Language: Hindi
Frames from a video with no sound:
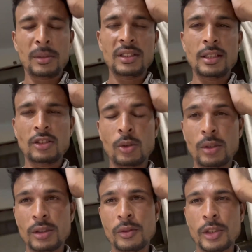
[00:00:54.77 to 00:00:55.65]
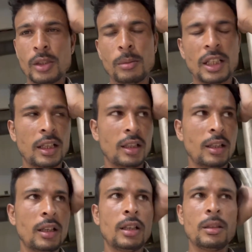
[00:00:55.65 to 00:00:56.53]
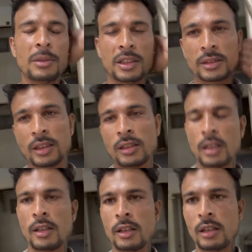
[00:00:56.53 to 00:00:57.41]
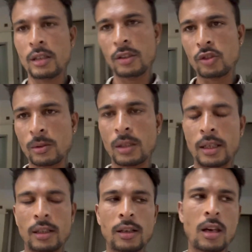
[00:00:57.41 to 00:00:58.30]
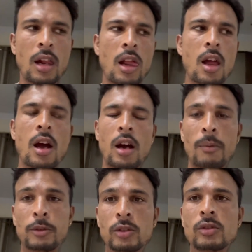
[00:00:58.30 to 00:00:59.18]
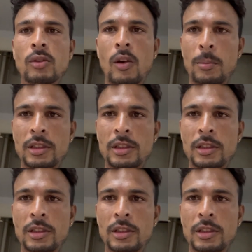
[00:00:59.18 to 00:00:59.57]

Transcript: बस ये छोटी सी वीडियो बनाने का एक ही मकसद था कि जो है ना आप लोग दुआओं में